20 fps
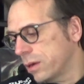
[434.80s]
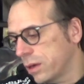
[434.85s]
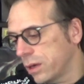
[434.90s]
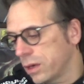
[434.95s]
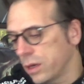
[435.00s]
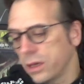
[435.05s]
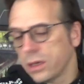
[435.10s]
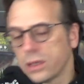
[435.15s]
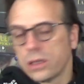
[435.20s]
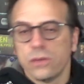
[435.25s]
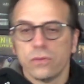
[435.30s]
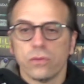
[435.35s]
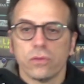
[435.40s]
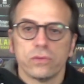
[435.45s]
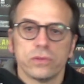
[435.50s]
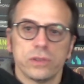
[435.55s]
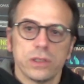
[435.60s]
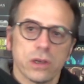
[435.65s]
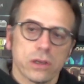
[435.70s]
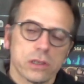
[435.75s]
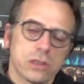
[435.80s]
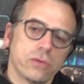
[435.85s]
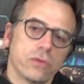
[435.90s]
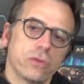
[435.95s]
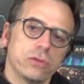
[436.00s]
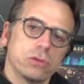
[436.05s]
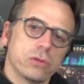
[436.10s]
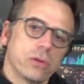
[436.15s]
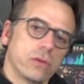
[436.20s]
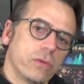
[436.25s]
et qui vont venir, qui
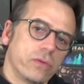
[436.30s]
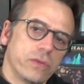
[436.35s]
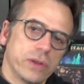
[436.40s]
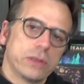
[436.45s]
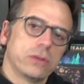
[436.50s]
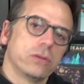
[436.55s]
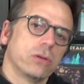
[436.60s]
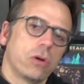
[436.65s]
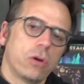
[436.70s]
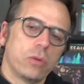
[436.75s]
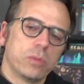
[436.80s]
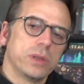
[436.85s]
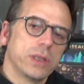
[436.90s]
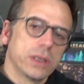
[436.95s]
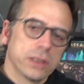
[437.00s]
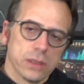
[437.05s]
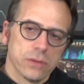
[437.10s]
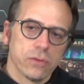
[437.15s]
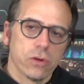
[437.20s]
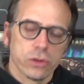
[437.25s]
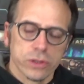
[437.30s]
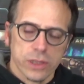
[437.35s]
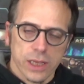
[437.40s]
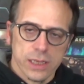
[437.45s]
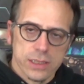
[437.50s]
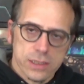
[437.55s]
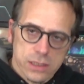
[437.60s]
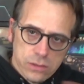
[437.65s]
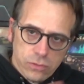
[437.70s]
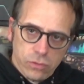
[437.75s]
vont en fait remplir des
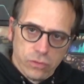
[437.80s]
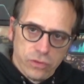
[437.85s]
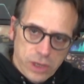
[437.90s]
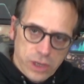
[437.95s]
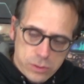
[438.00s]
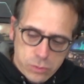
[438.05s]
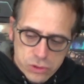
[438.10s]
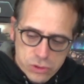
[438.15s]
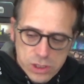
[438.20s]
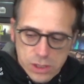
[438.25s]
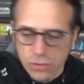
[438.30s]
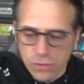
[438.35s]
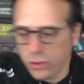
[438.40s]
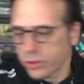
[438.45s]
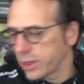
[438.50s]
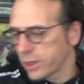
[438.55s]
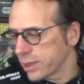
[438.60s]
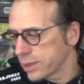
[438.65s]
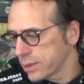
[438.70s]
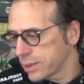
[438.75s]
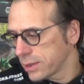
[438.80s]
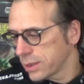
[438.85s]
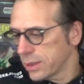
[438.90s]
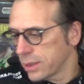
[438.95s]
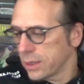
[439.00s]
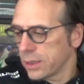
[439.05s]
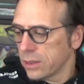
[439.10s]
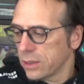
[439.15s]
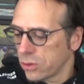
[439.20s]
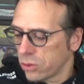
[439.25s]
vortex, qui vont faire exploser les vortex
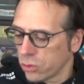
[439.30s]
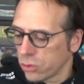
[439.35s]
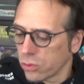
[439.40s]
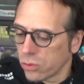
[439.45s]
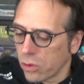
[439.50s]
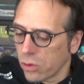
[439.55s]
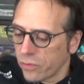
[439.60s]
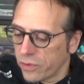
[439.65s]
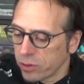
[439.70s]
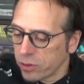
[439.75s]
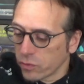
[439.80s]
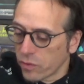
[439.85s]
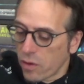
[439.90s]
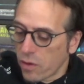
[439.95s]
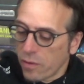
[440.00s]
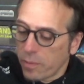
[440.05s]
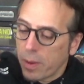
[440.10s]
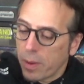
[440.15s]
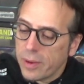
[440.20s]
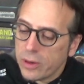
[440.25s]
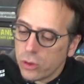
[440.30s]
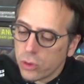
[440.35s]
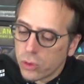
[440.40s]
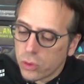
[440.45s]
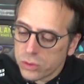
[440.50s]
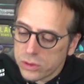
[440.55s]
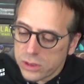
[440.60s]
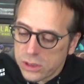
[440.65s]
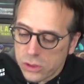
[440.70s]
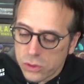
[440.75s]
donc en fait, on va avoir pas mal de
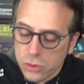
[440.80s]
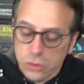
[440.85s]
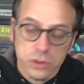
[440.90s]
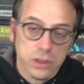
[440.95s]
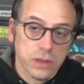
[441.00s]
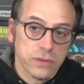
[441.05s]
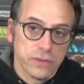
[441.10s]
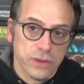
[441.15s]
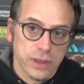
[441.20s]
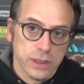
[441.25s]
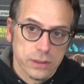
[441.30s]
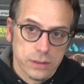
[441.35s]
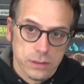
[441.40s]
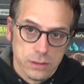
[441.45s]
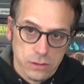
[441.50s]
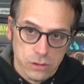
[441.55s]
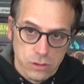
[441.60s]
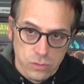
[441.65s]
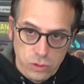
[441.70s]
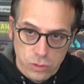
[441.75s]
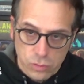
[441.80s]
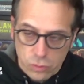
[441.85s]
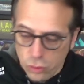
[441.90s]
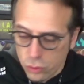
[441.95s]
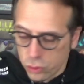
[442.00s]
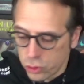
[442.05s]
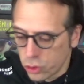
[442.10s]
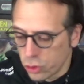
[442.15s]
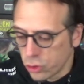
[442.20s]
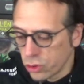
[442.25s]
conditions de défaite, comme dans
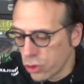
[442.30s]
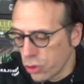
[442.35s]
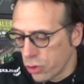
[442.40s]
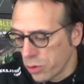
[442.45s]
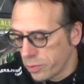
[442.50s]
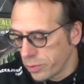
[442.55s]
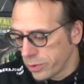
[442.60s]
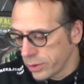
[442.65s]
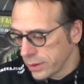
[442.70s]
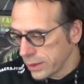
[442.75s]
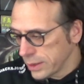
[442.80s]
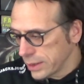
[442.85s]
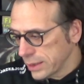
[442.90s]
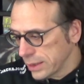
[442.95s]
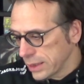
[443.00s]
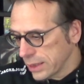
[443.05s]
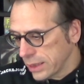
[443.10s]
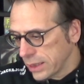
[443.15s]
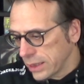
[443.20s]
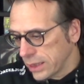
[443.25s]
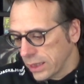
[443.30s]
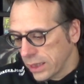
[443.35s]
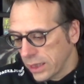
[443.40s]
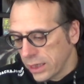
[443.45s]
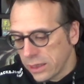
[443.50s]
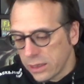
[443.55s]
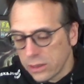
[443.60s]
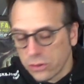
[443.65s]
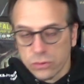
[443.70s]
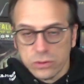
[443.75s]
beaucoup de jeux de coop.
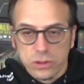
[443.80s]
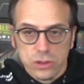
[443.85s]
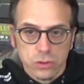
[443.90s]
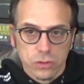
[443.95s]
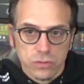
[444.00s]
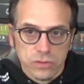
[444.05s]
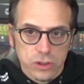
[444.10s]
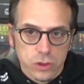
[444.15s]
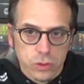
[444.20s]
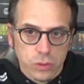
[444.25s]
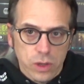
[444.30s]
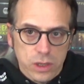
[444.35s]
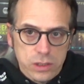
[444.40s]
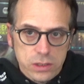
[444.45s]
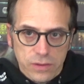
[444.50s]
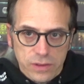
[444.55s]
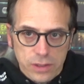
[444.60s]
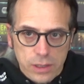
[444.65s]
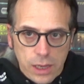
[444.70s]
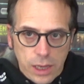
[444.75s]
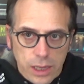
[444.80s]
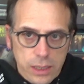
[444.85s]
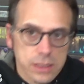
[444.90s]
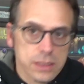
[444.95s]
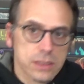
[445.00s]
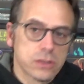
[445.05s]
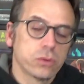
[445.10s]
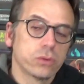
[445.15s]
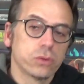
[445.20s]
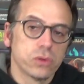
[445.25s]
Et les conditions de victoire, ça va être de la
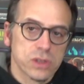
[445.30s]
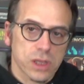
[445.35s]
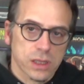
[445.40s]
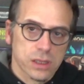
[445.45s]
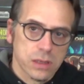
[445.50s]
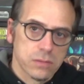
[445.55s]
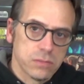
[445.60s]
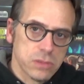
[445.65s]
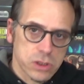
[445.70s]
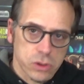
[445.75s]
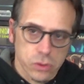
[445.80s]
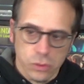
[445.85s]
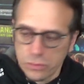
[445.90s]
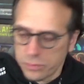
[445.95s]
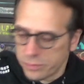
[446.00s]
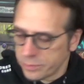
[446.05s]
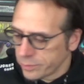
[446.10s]
réalisation de certaines missions.